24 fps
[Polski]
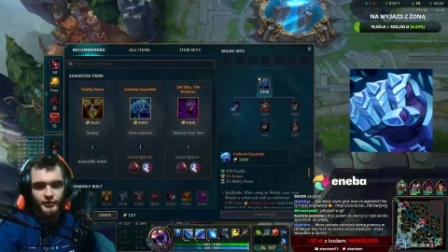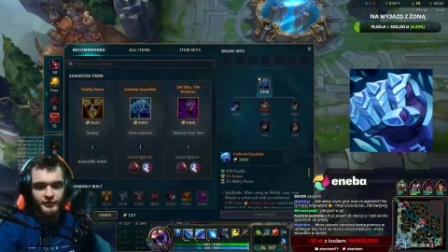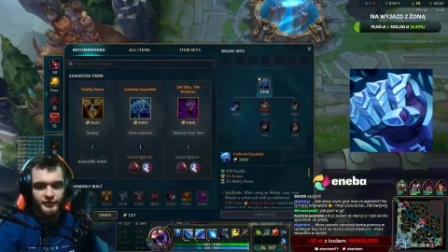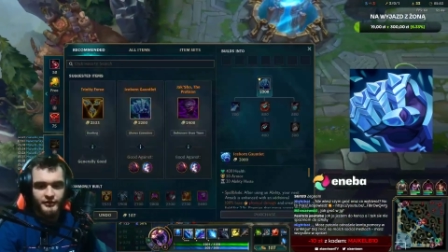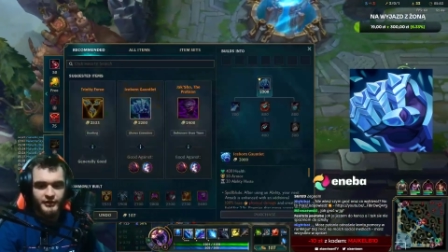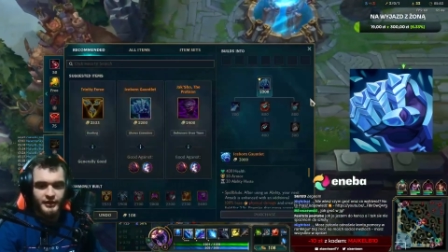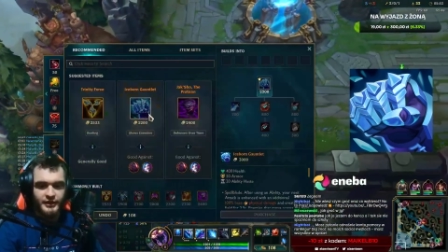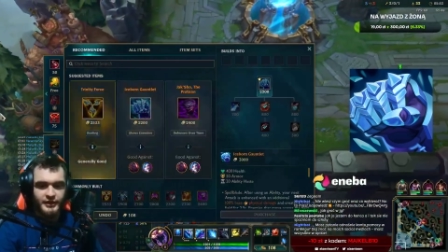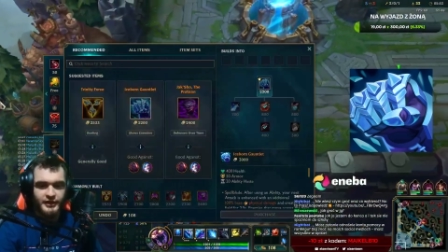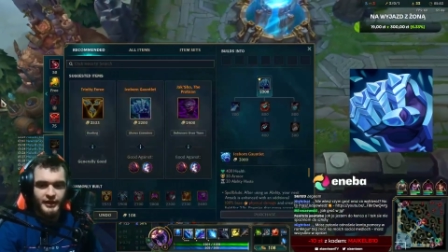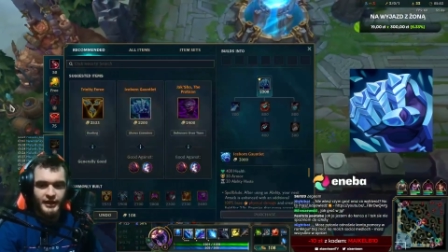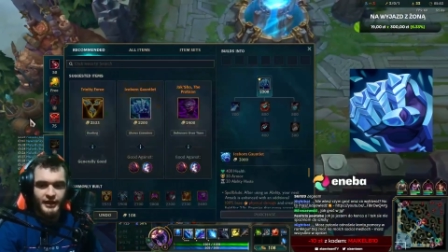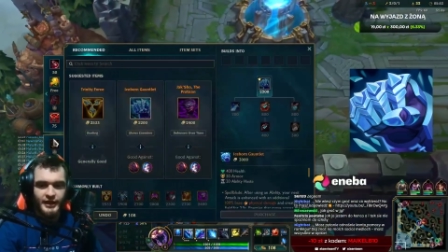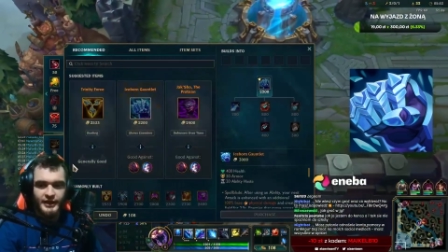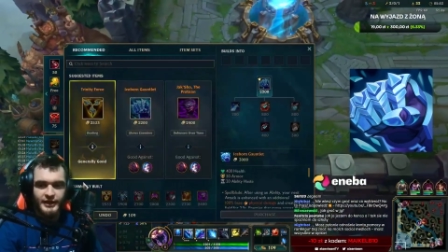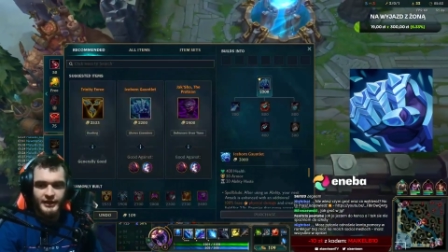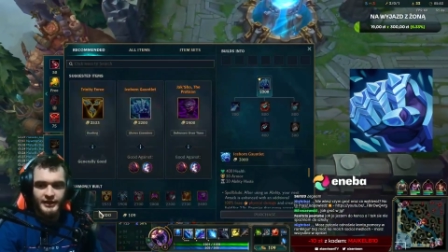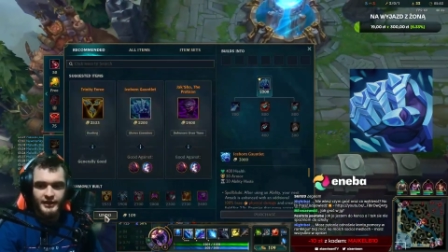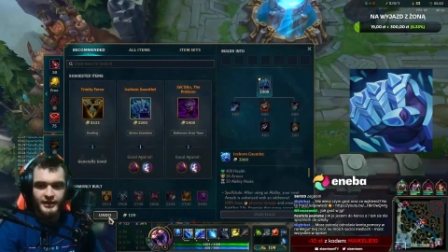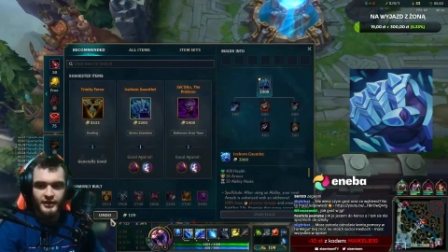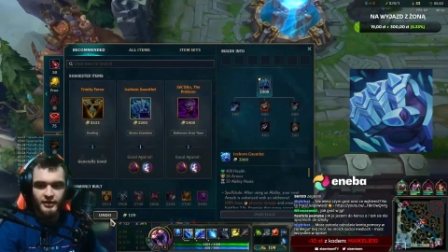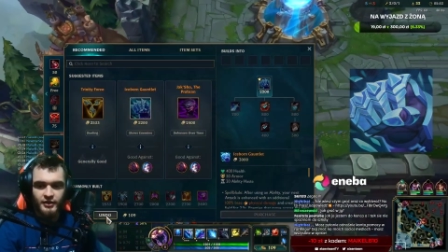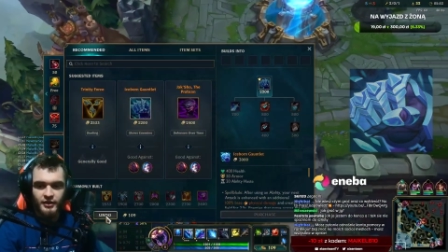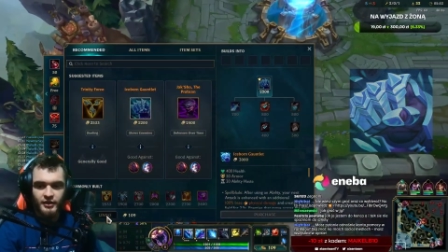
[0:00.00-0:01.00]

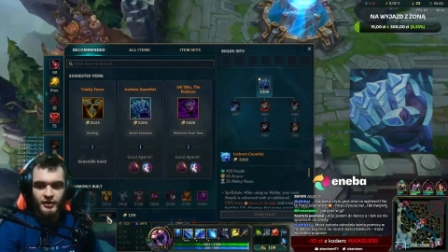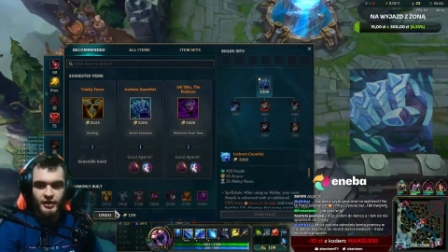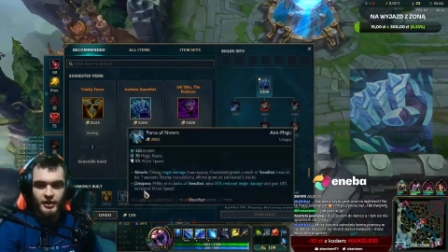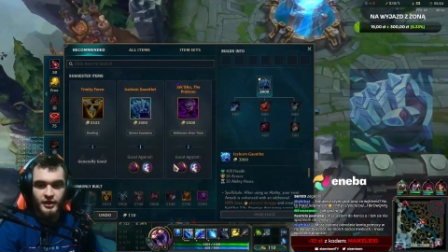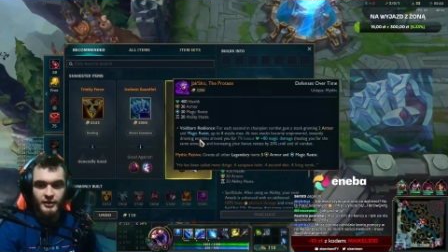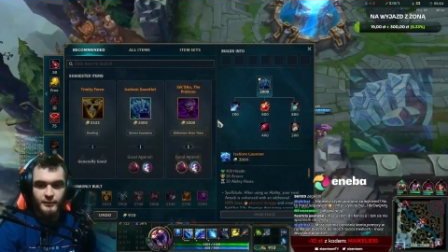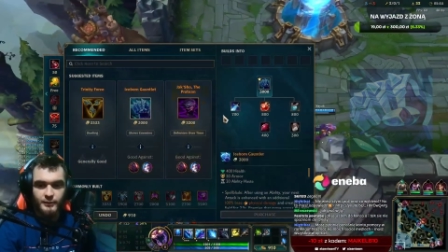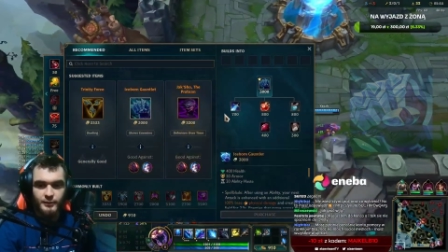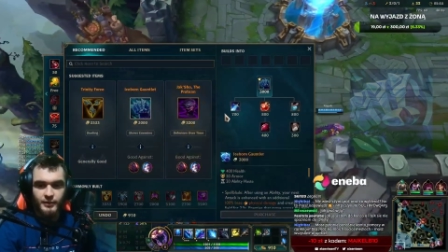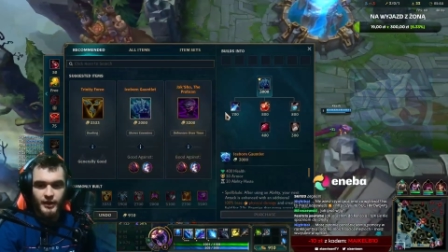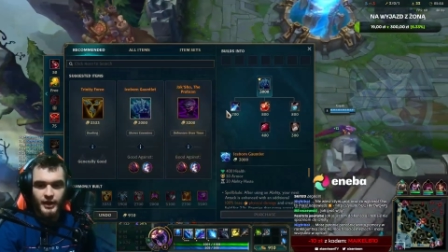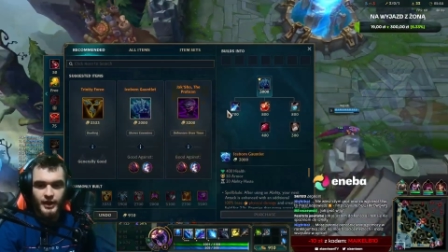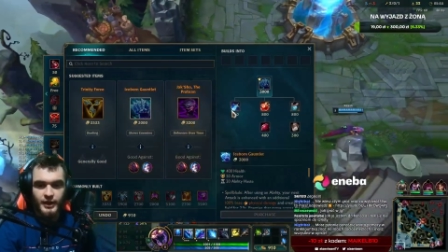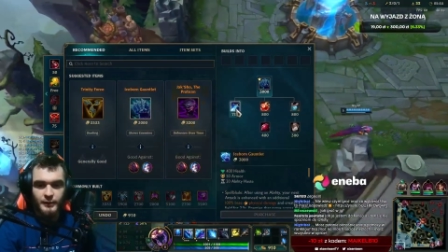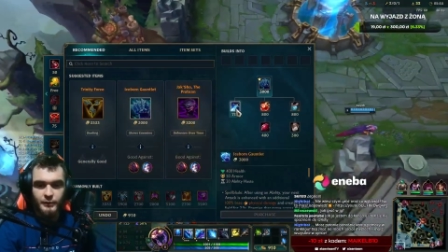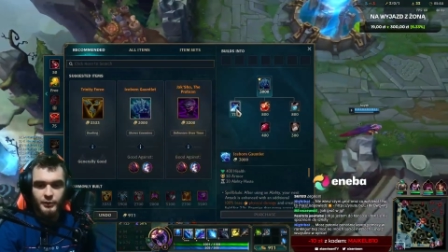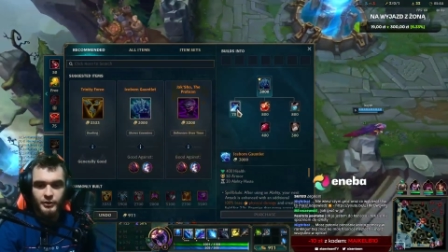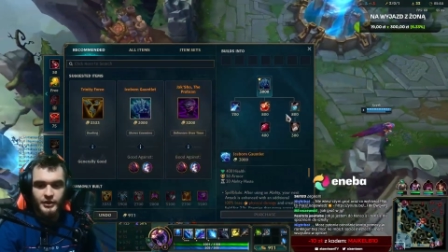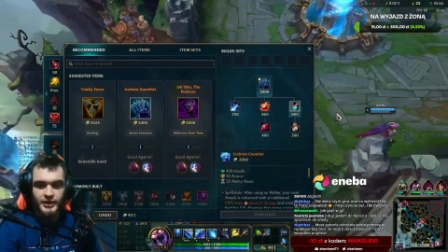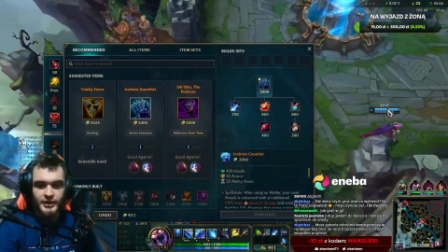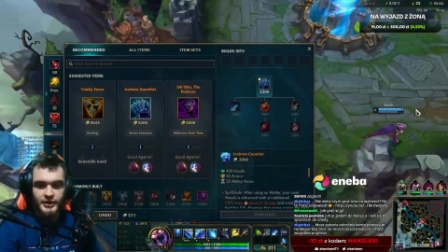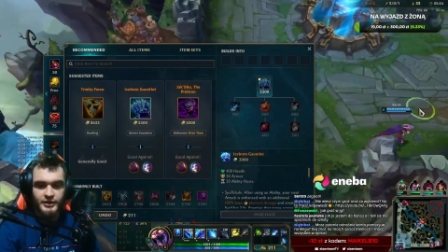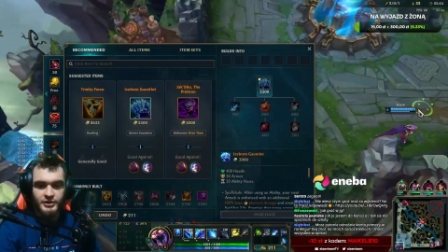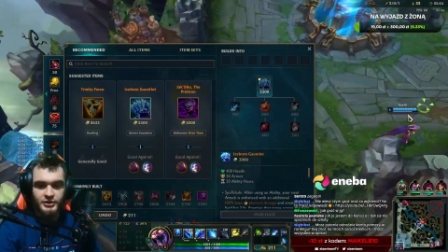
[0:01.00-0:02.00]
CDR-ka.
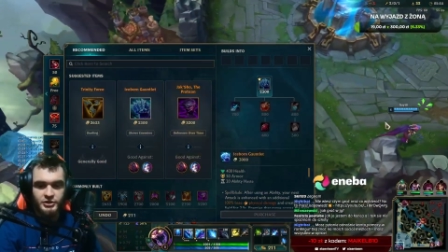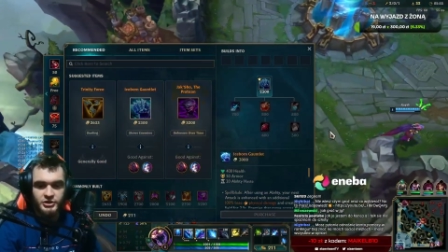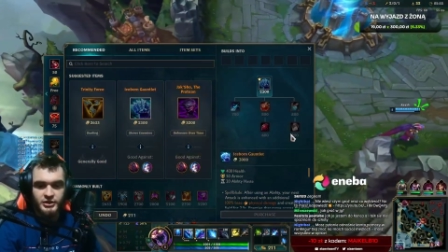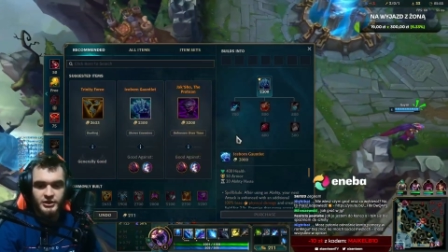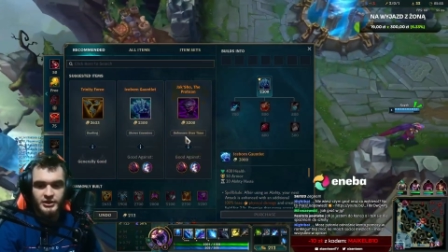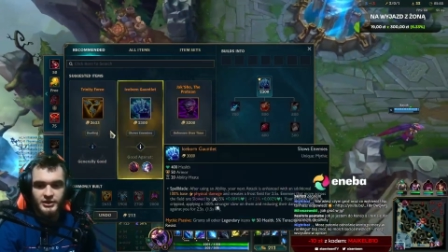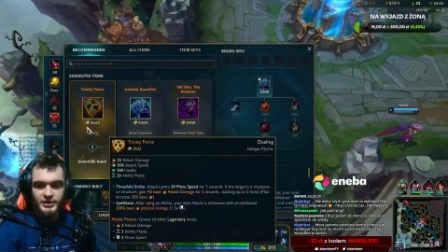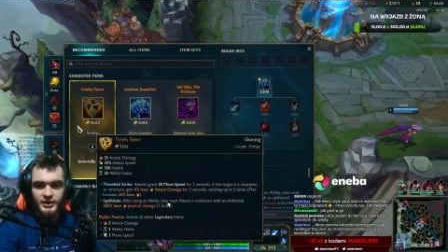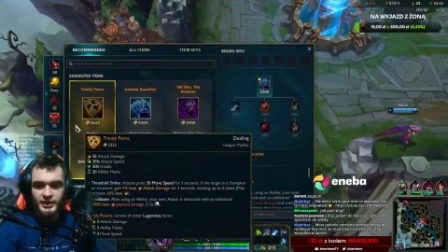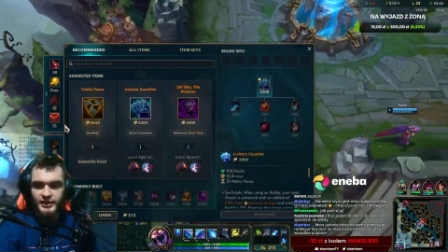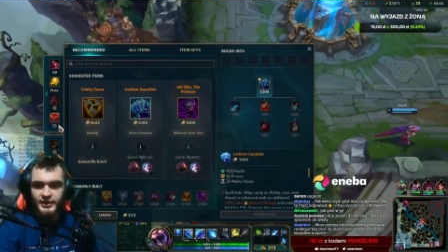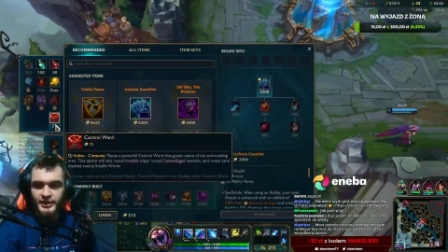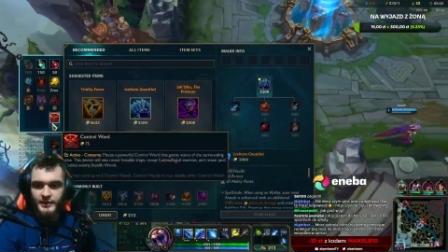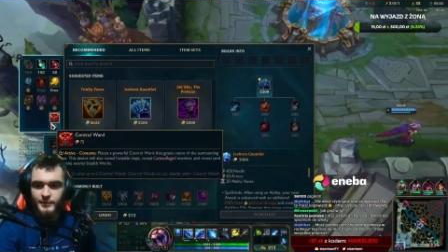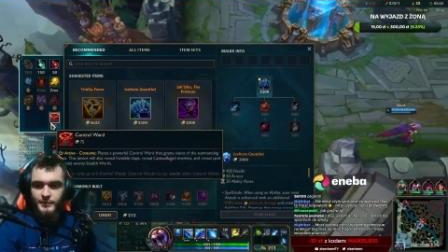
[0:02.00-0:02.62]
Albo nie, Shinka na